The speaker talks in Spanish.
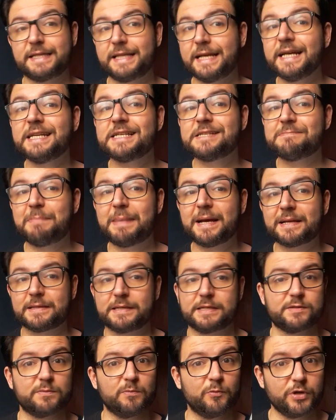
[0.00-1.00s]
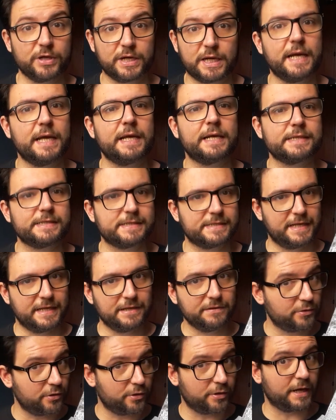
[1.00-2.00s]
tres partes muy claras
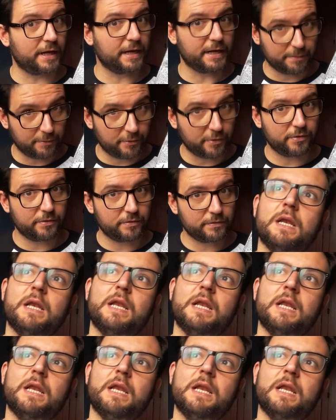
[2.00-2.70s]
dentro del libro.